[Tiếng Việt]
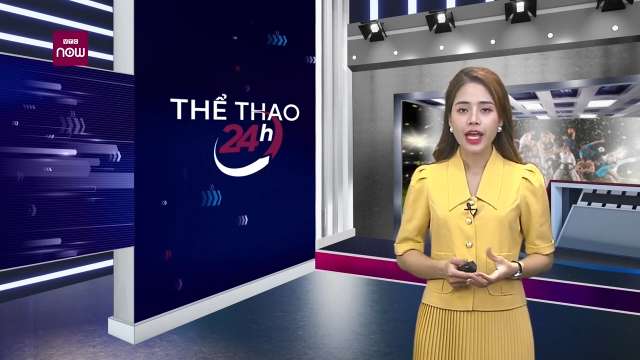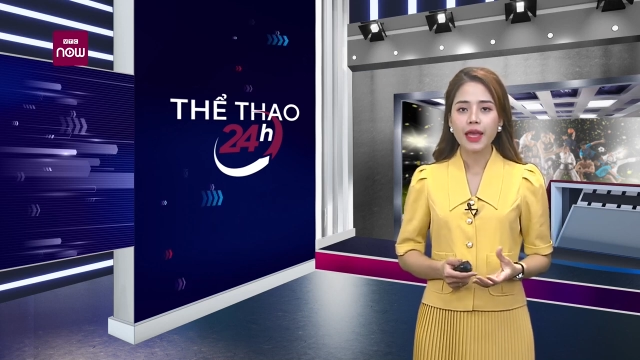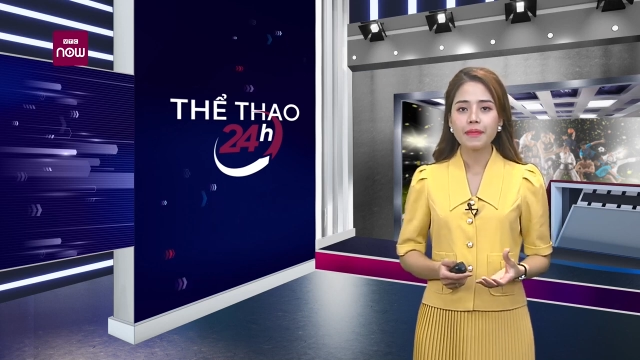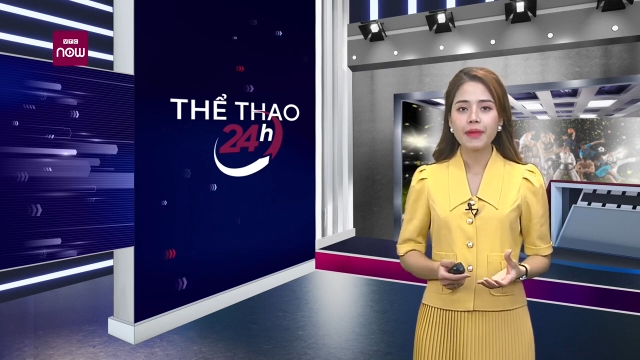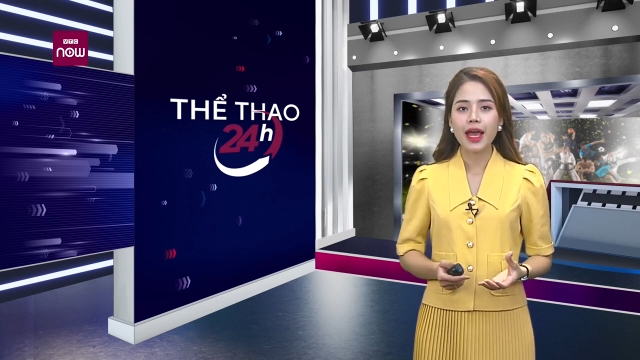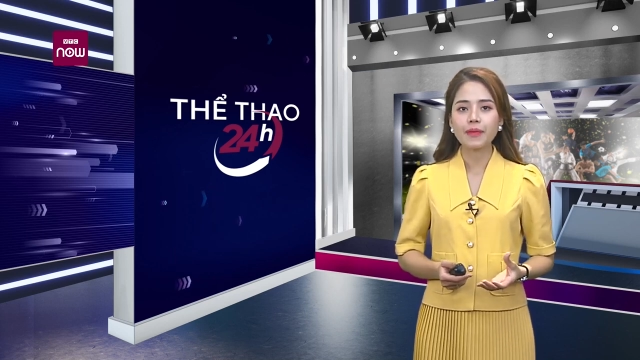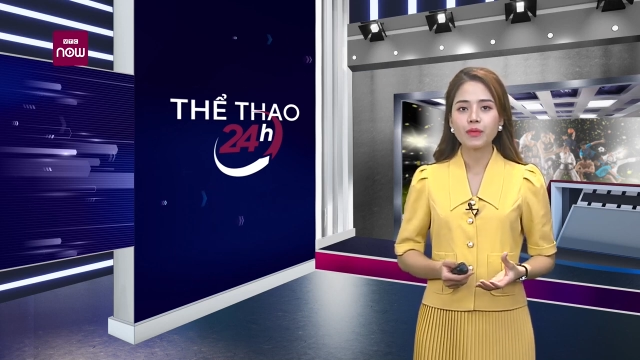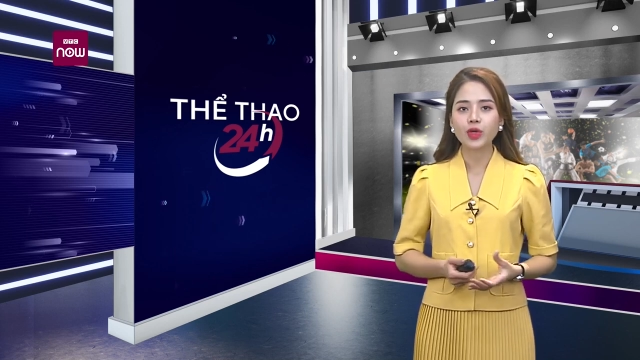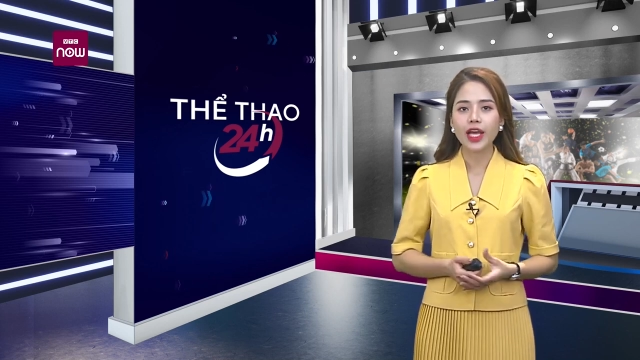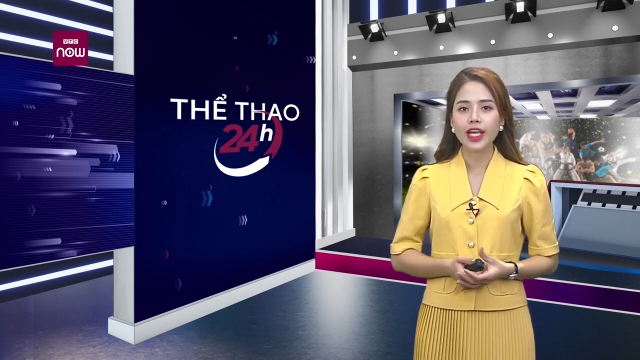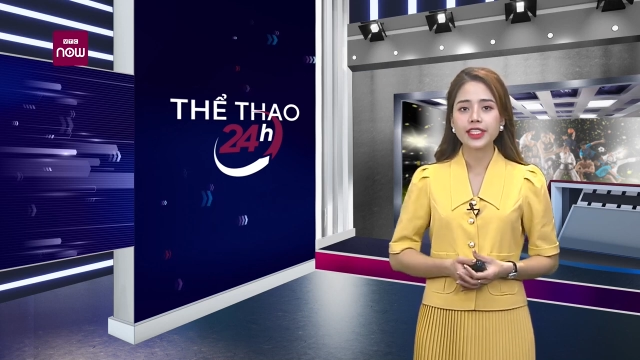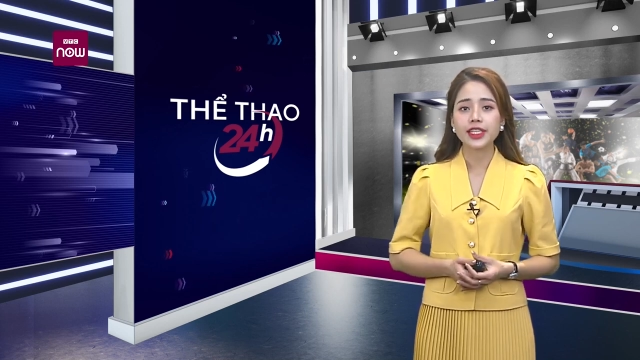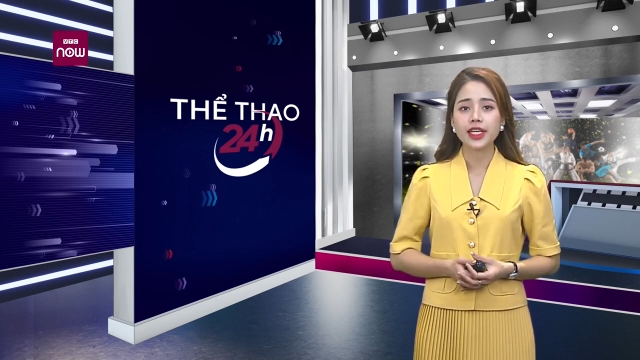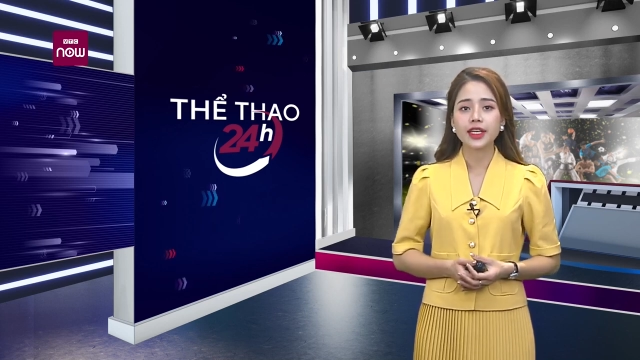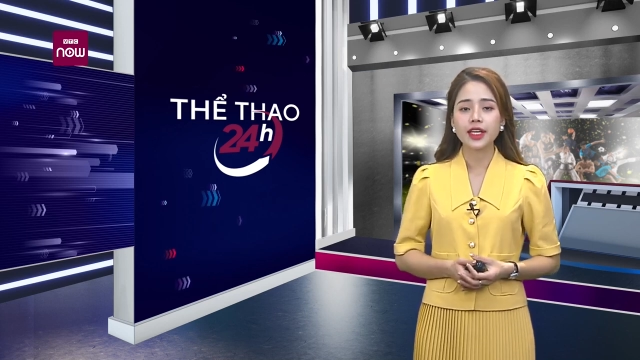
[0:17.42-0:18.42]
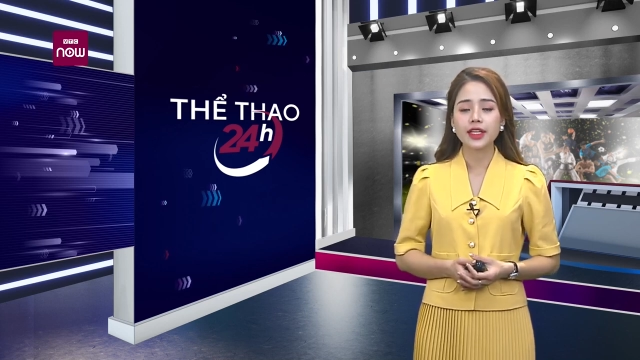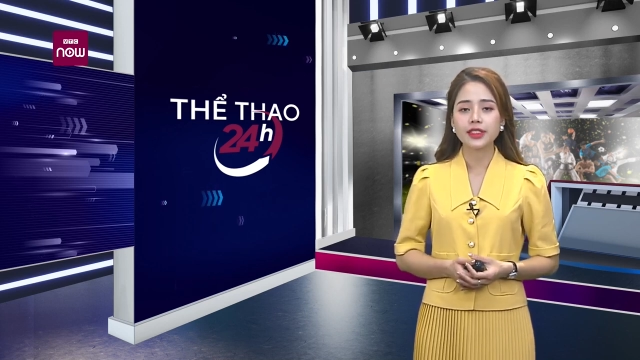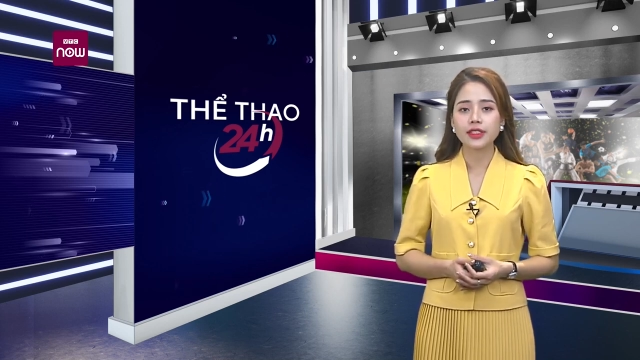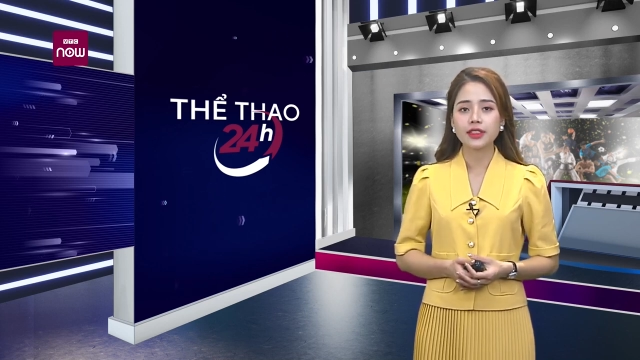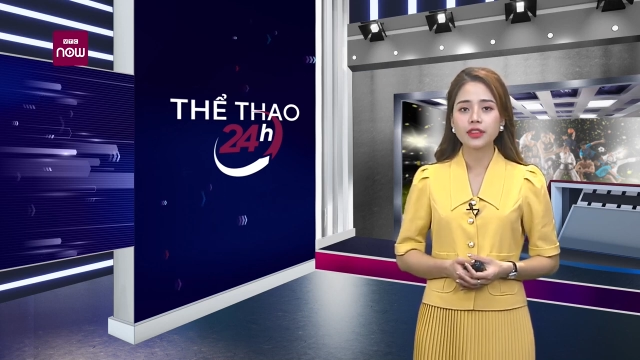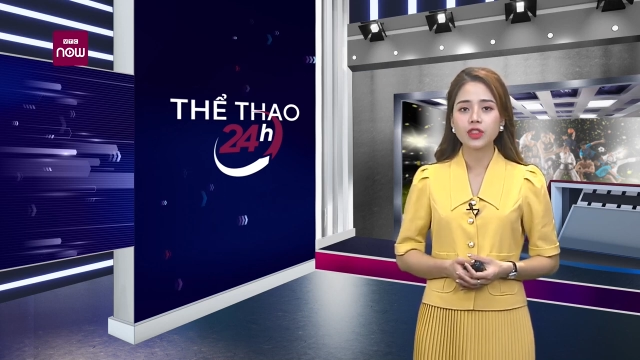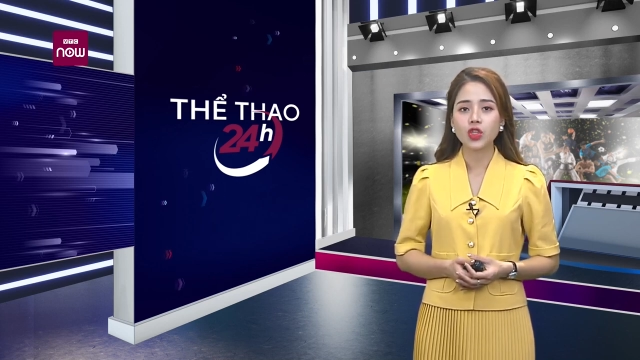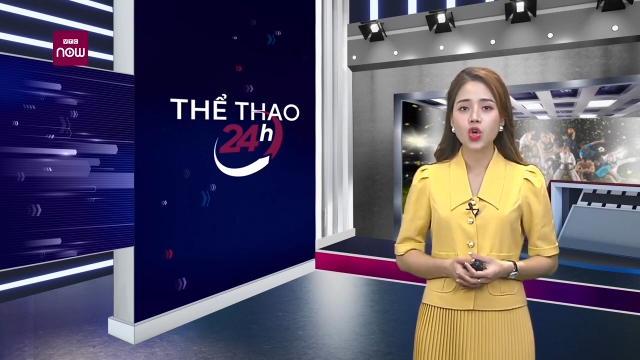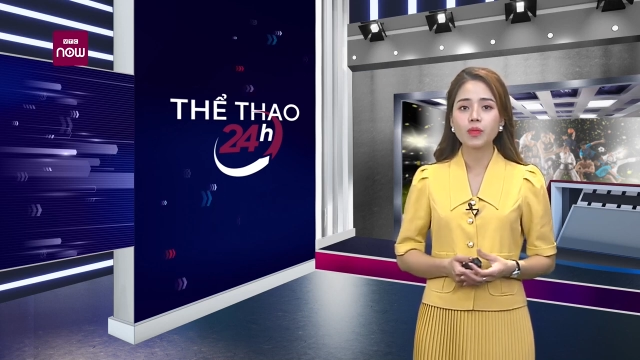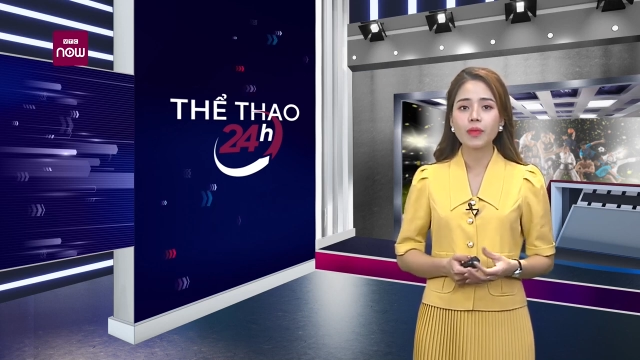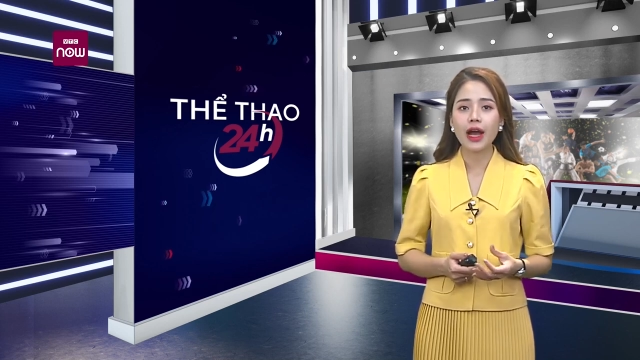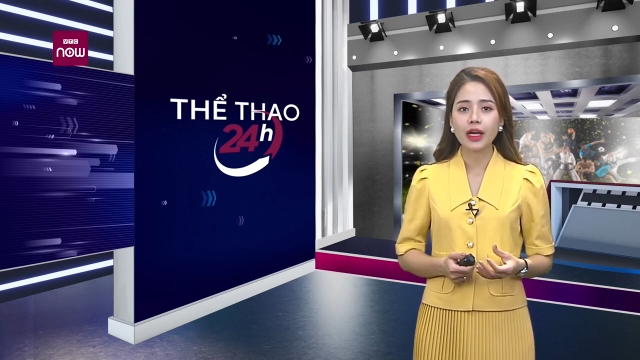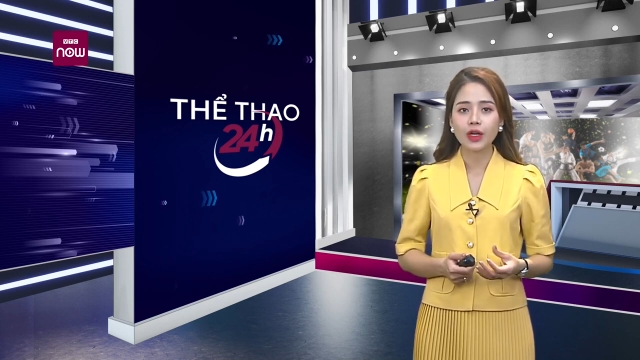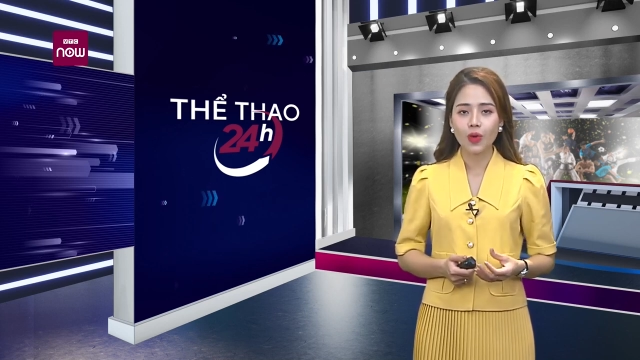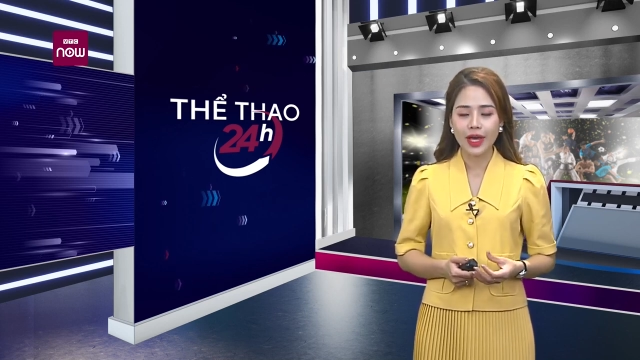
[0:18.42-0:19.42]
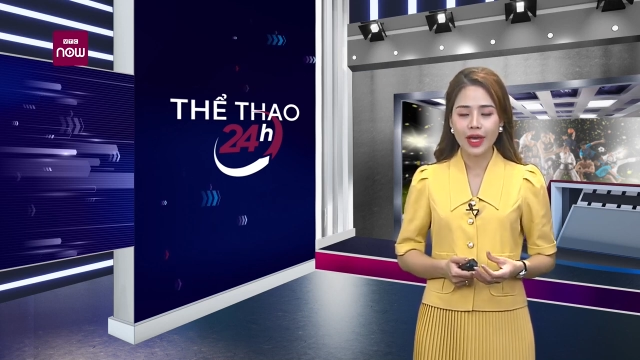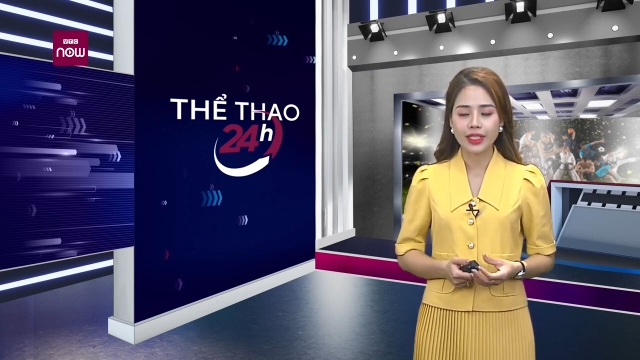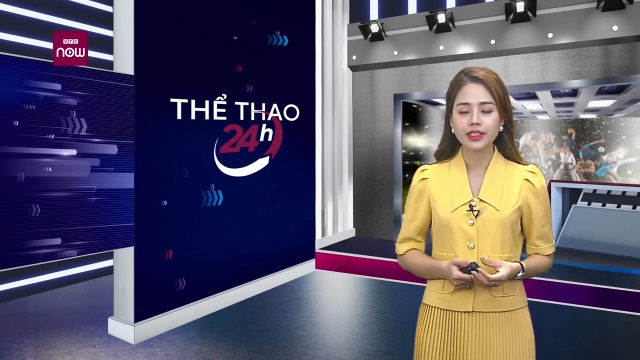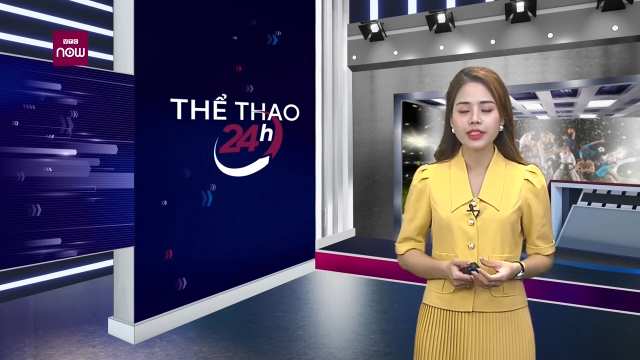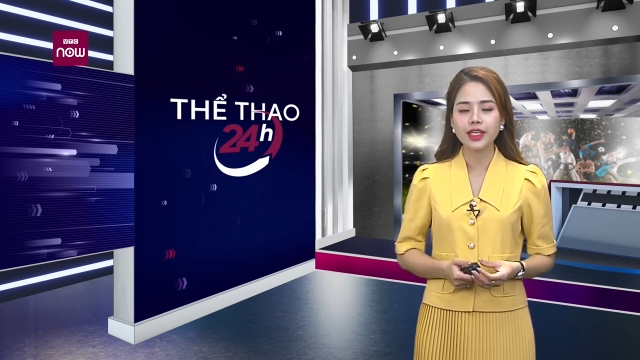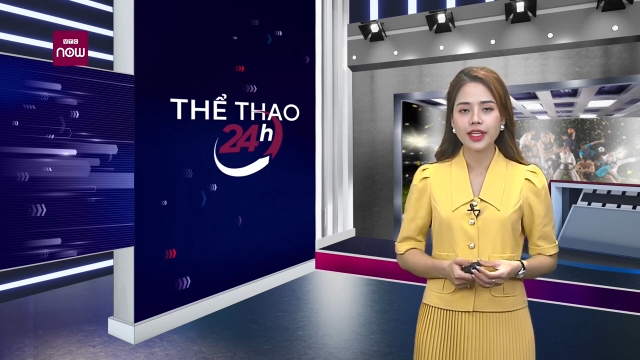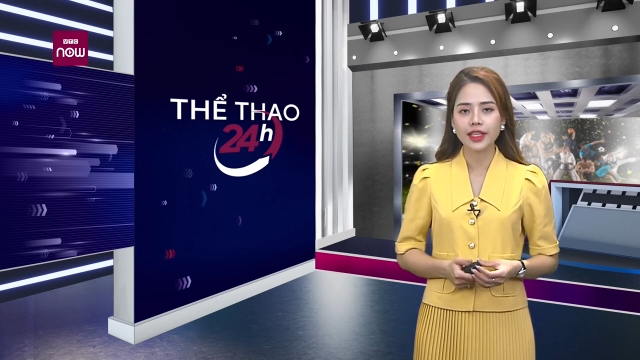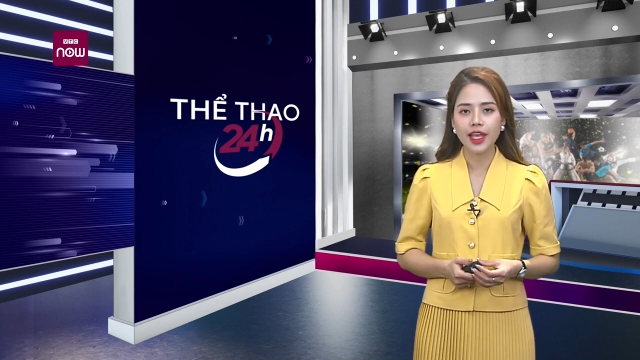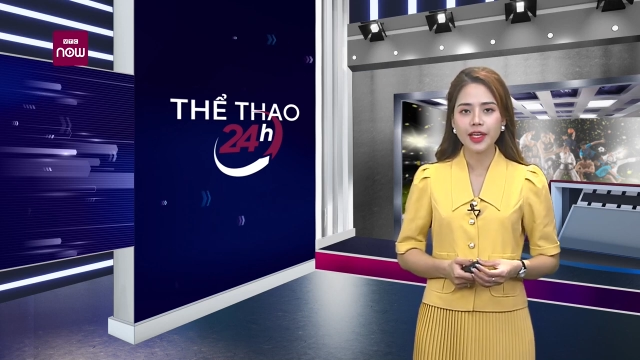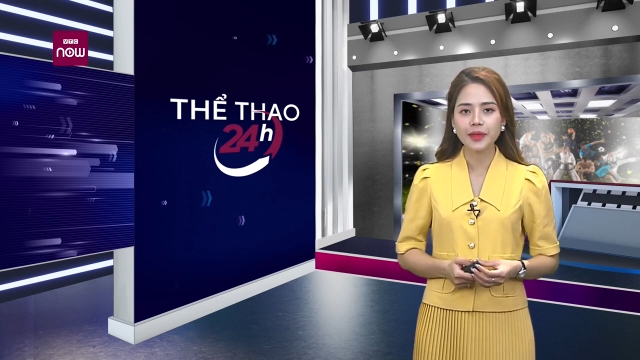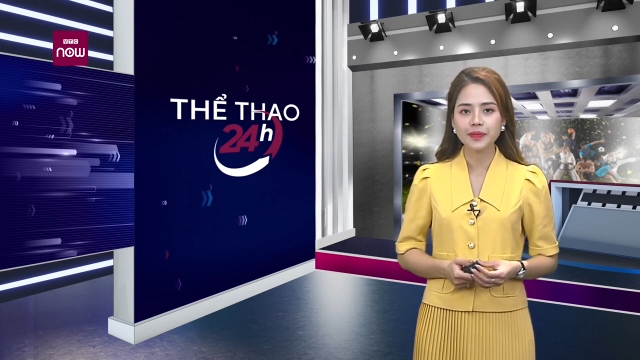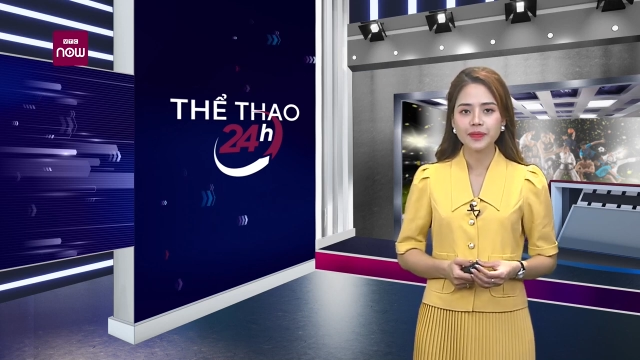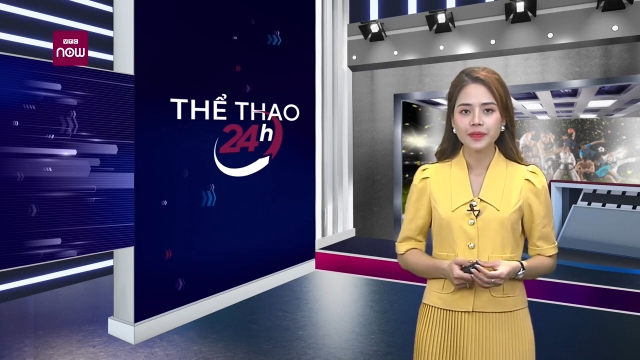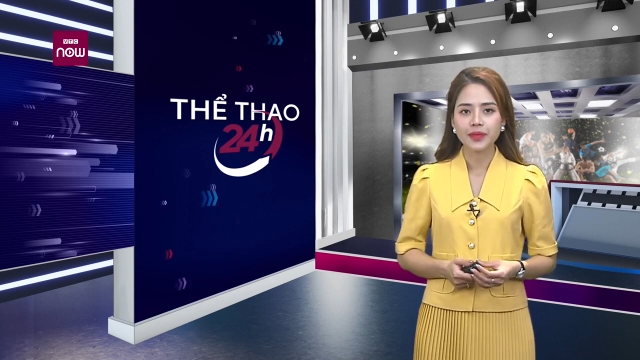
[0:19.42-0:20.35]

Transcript: khép lại một hành trình lịch sử cùng hàng loạt những kỳ tích.